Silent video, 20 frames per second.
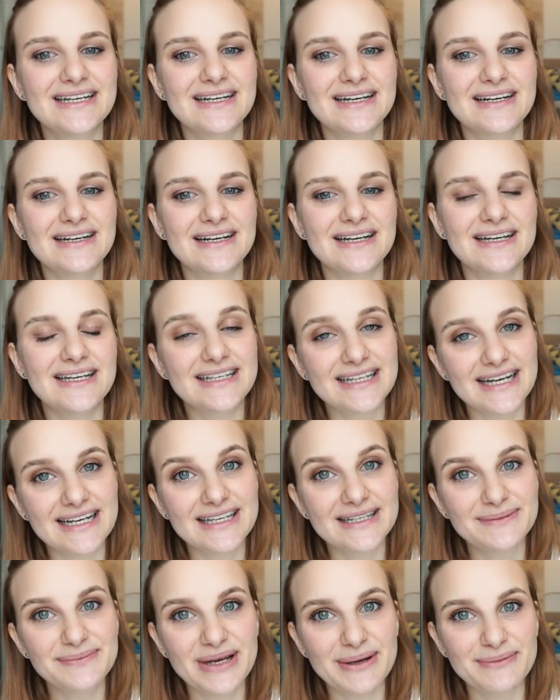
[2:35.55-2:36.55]
äh, ich kann
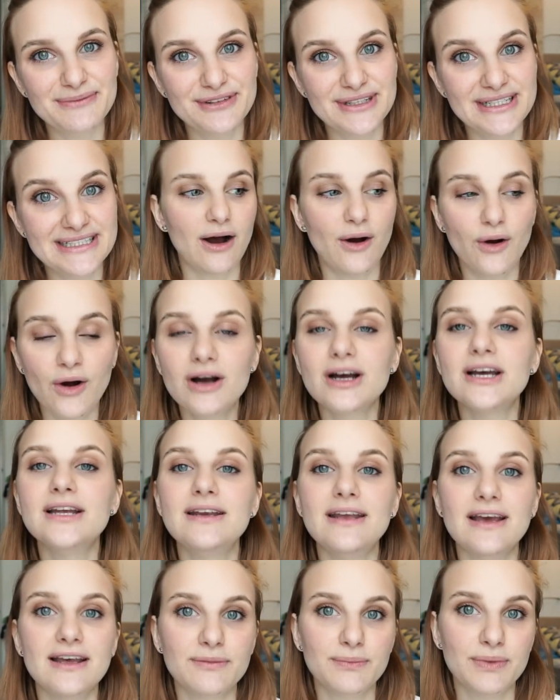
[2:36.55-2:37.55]
jedem empfehlen, auch in
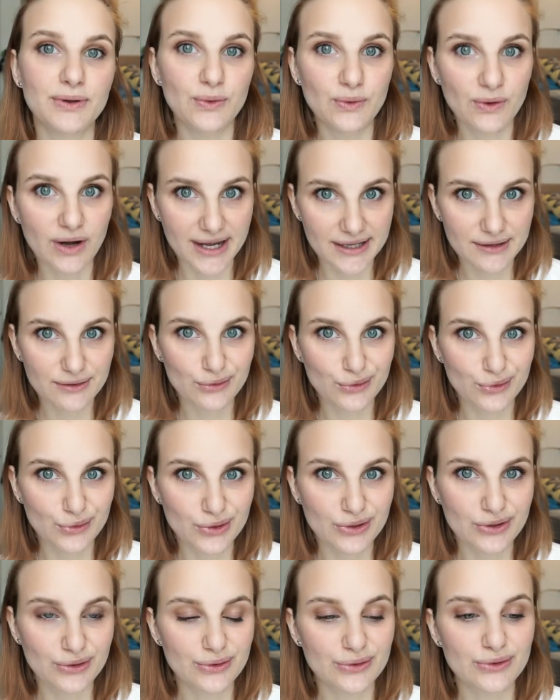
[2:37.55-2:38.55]
die SPO
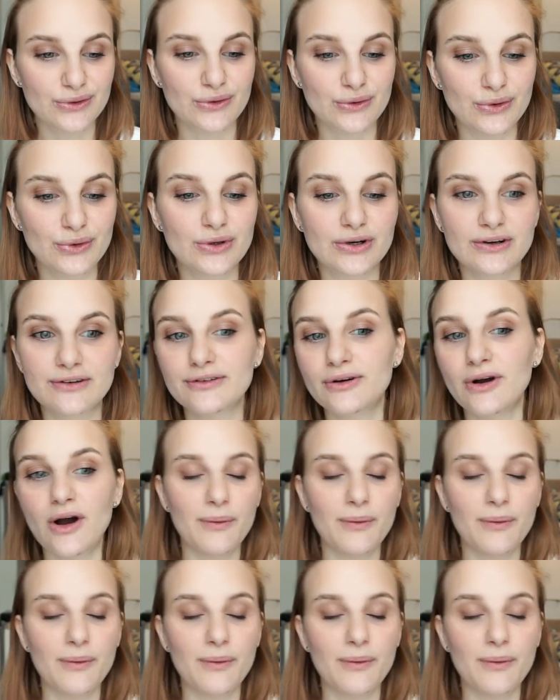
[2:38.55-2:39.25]
reinzugucken und zu gucken,